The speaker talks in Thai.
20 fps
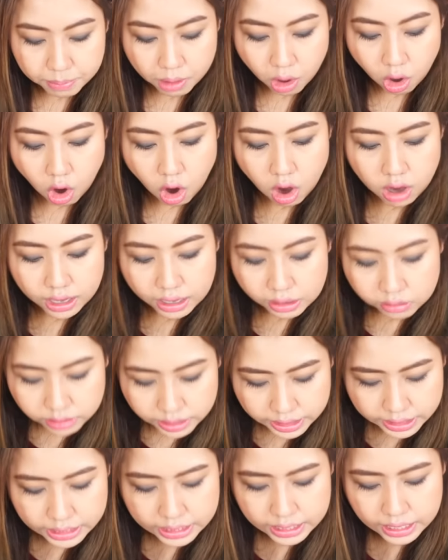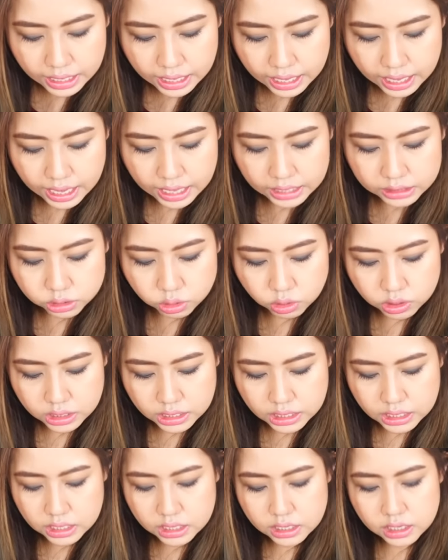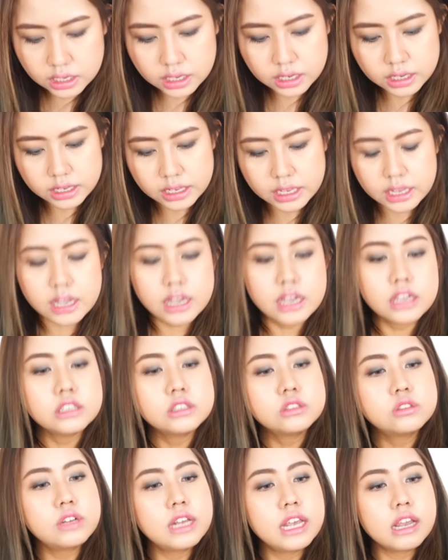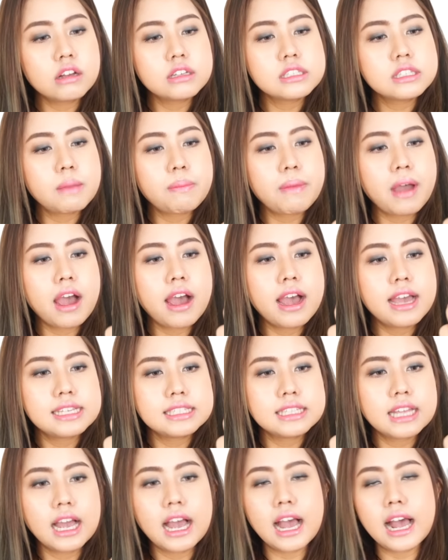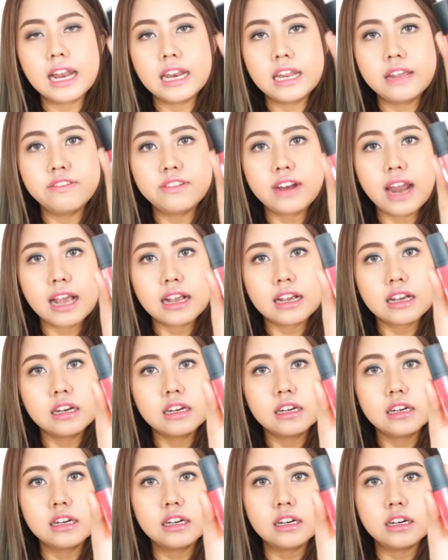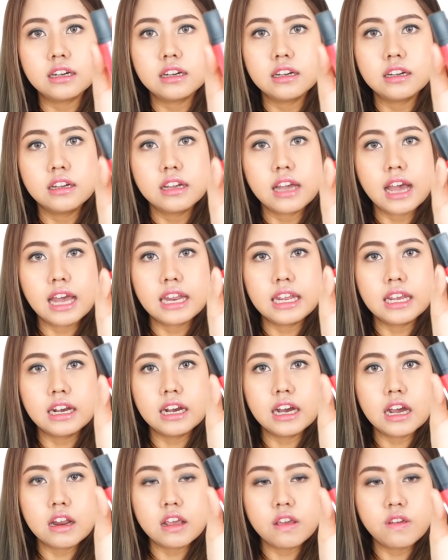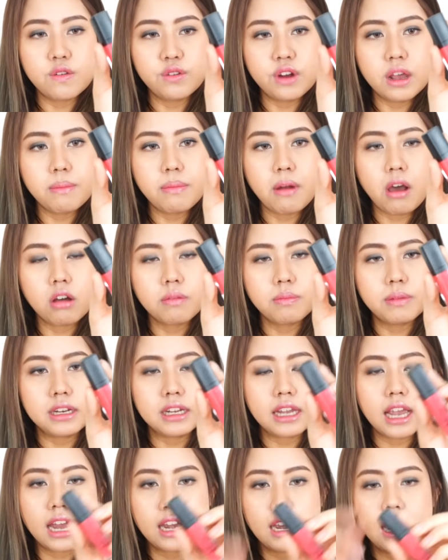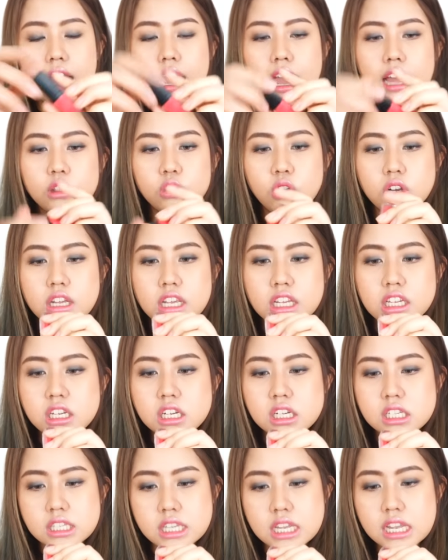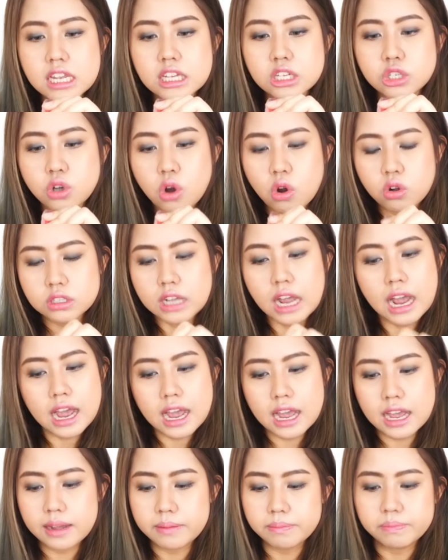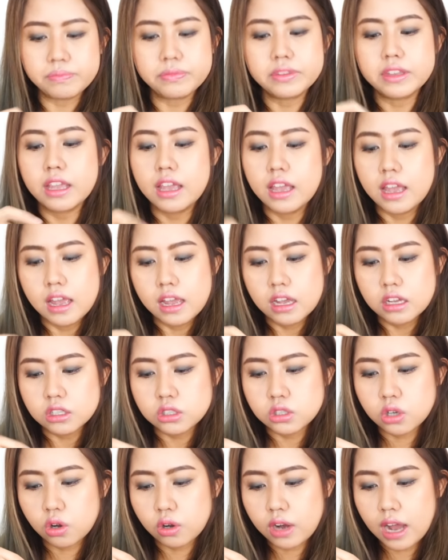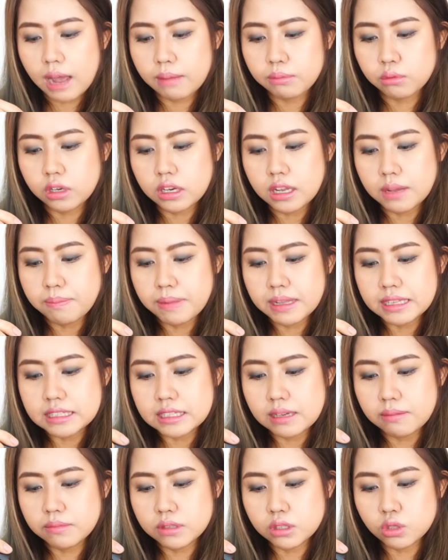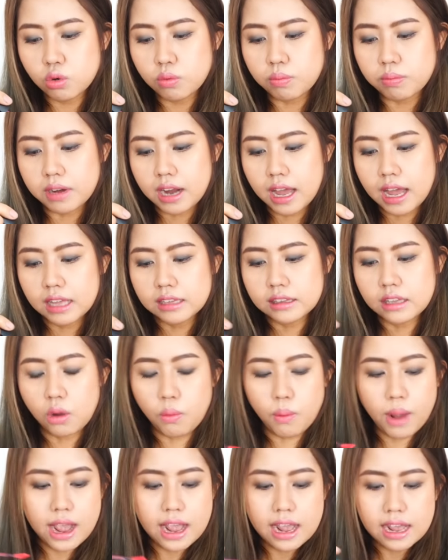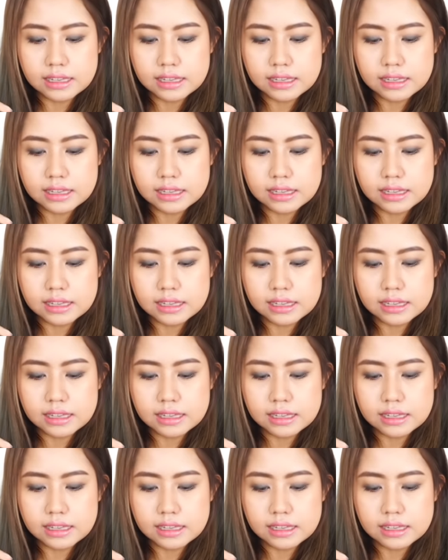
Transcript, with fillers: บของเกาหลีนะคะตัวนี้เลย 3 Concept Eyes นะคะ Lip Lacquer อันนี้เคยรีวิวในบล็อกเหมือนกันนะคะตัวนี้ชื่อสี Showtime ตัวนี้เป็นจิ้มจุ่มนะแต่ว่า